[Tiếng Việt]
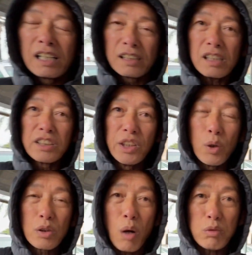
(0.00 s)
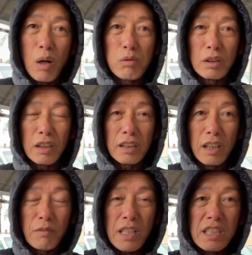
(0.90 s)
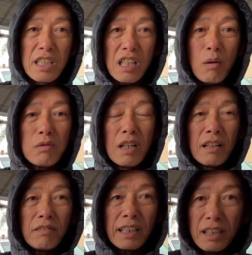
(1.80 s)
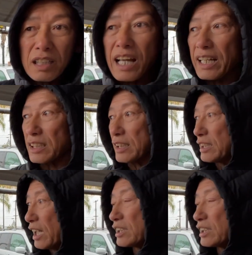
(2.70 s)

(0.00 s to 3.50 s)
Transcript: rất nhiều cộng đồng người Việt sinh sống và nhất là cái nơi